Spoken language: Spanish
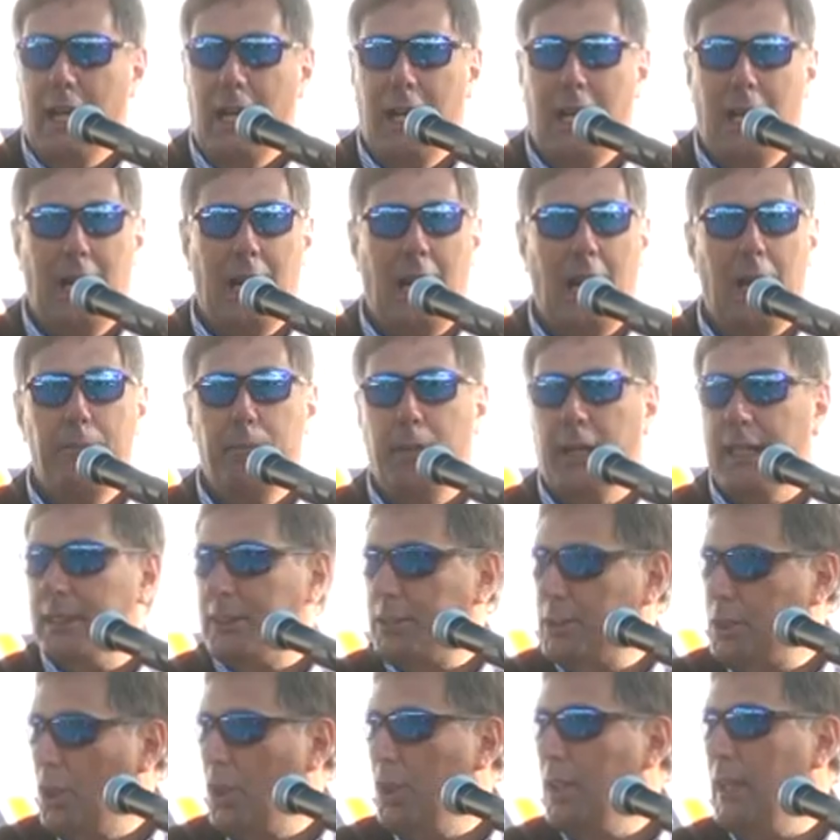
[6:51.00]
la
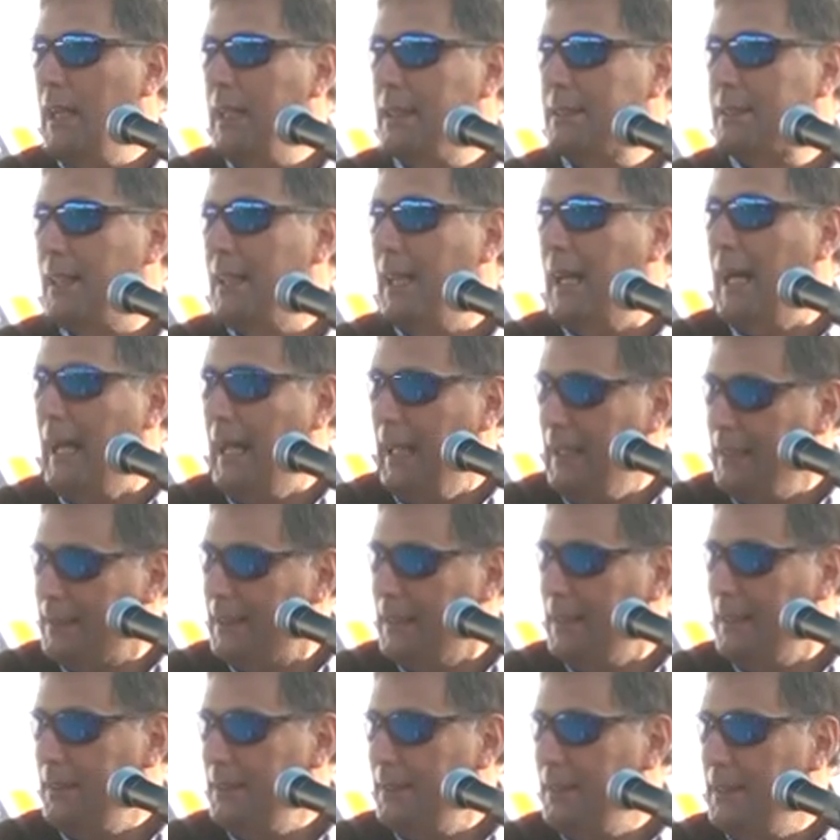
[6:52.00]
inversión es
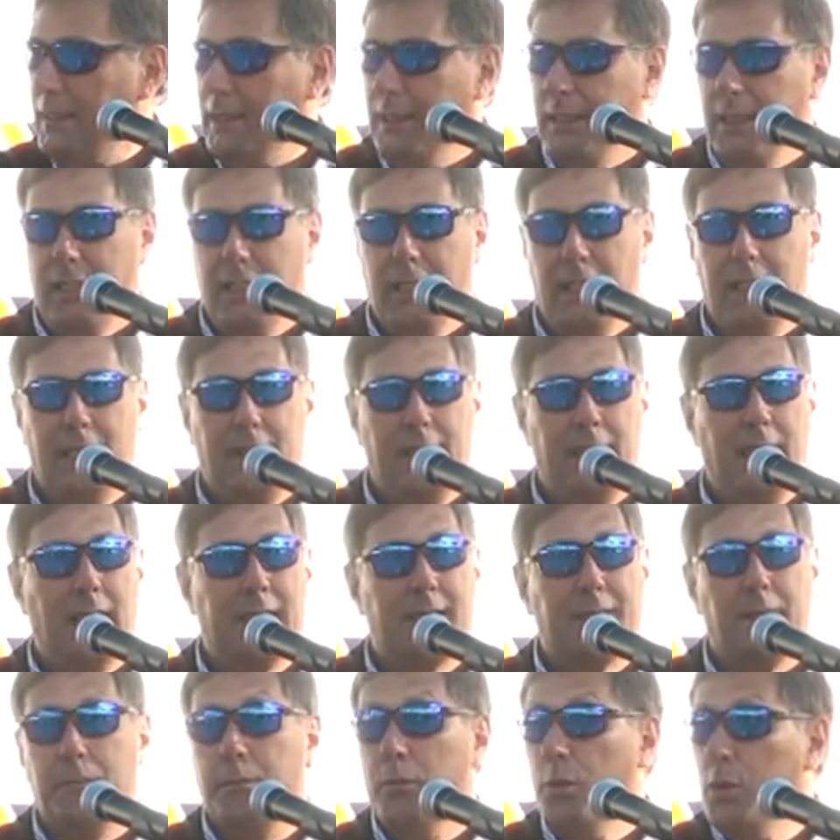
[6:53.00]
alta y
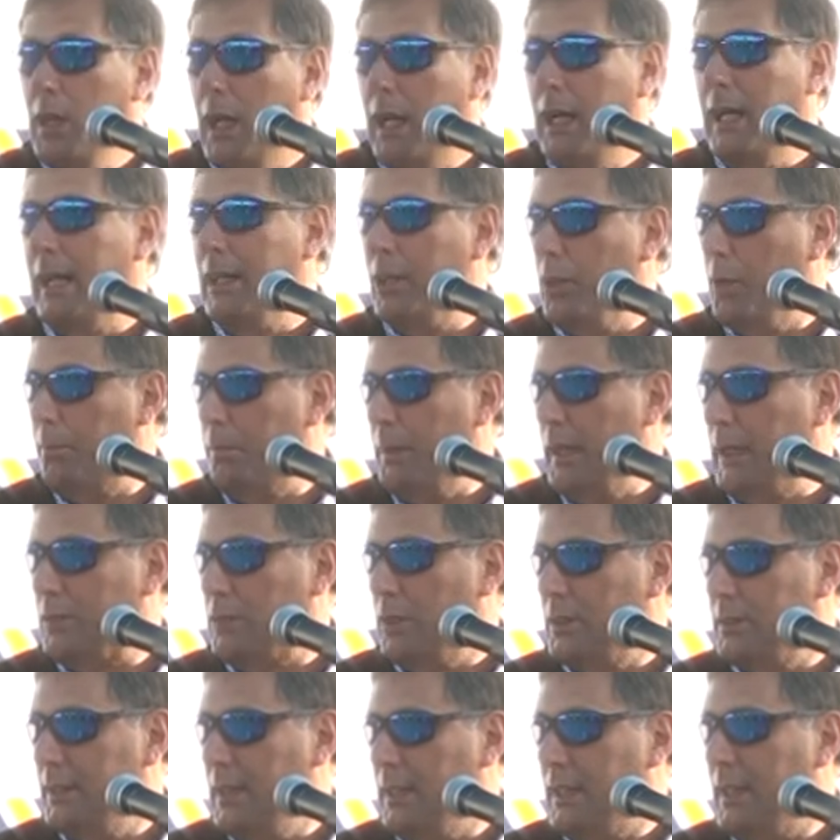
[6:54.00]
es muy a largo
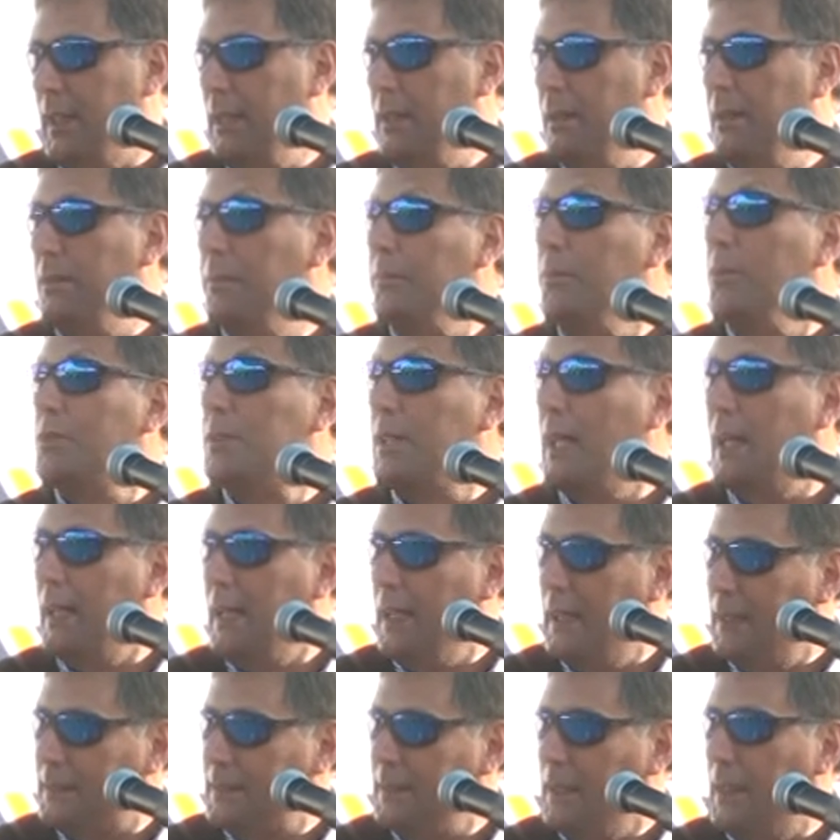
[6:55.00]
plazo. Así que muchas
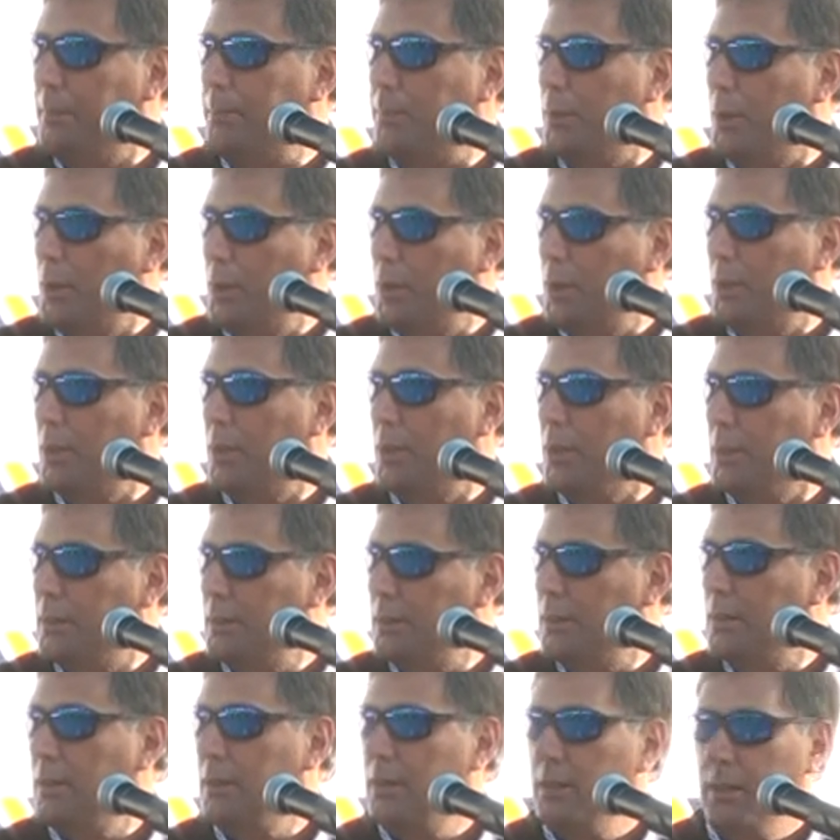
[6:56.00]
gracias por,
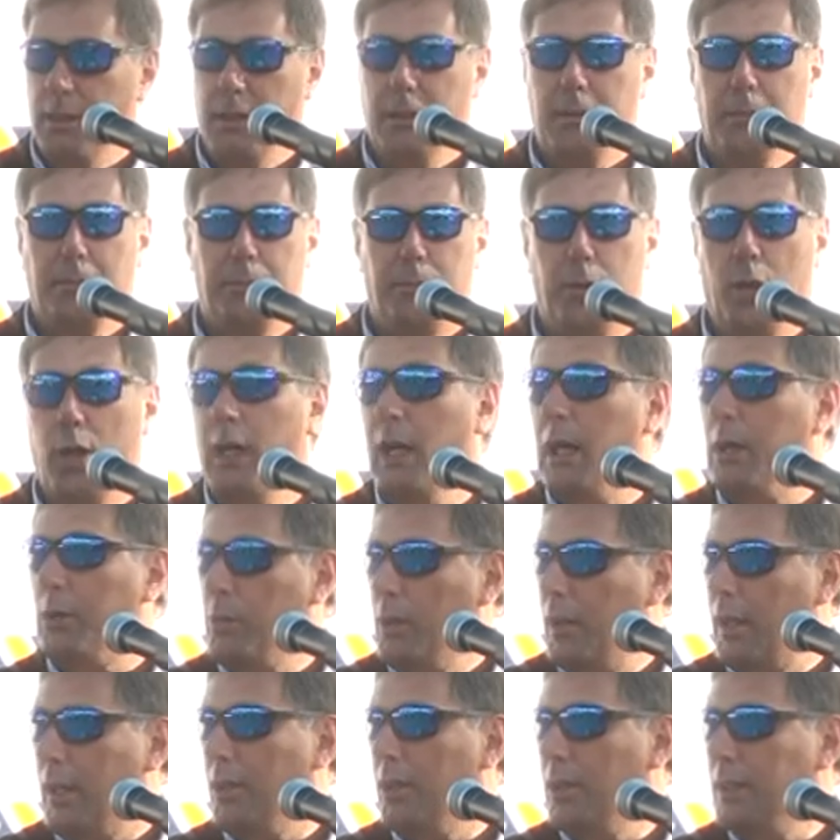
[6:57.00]
por el
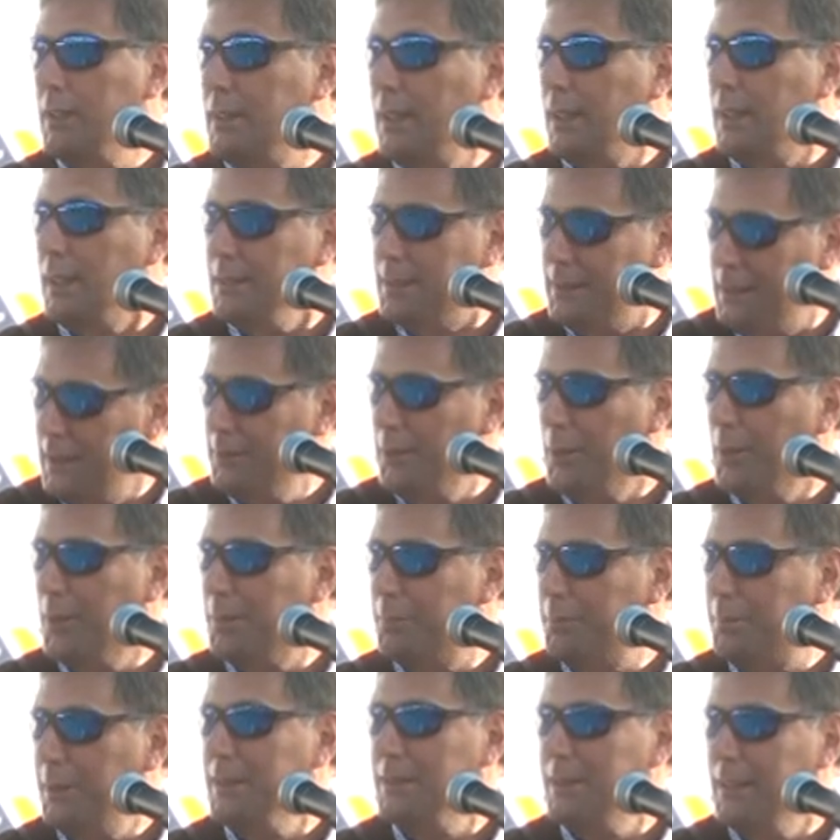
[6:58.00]
acuerdo ese que hicimos,
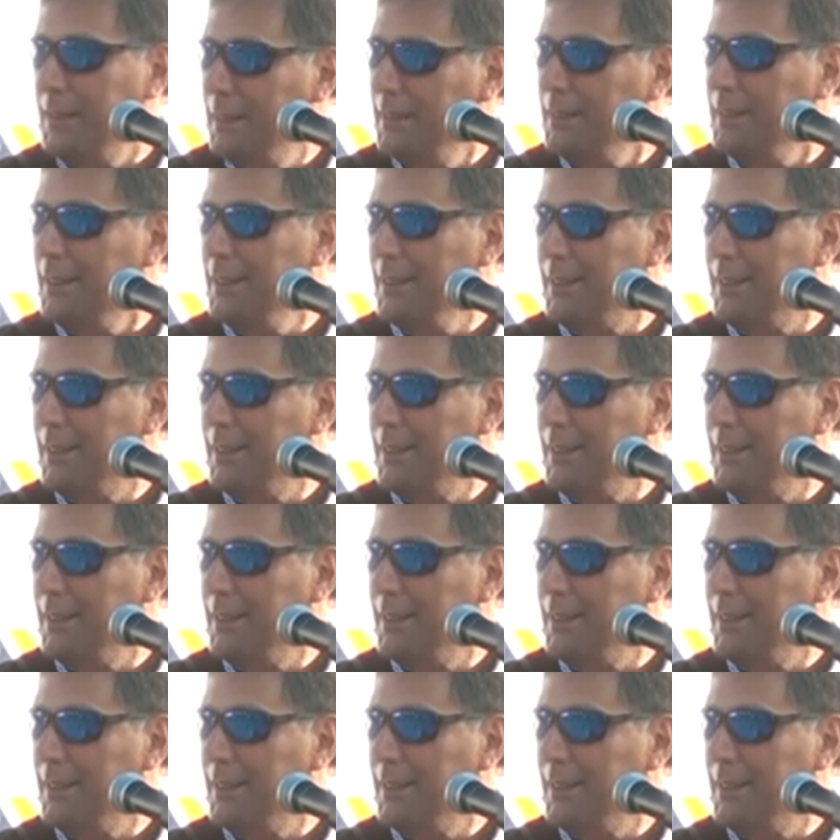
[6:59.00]
presidente.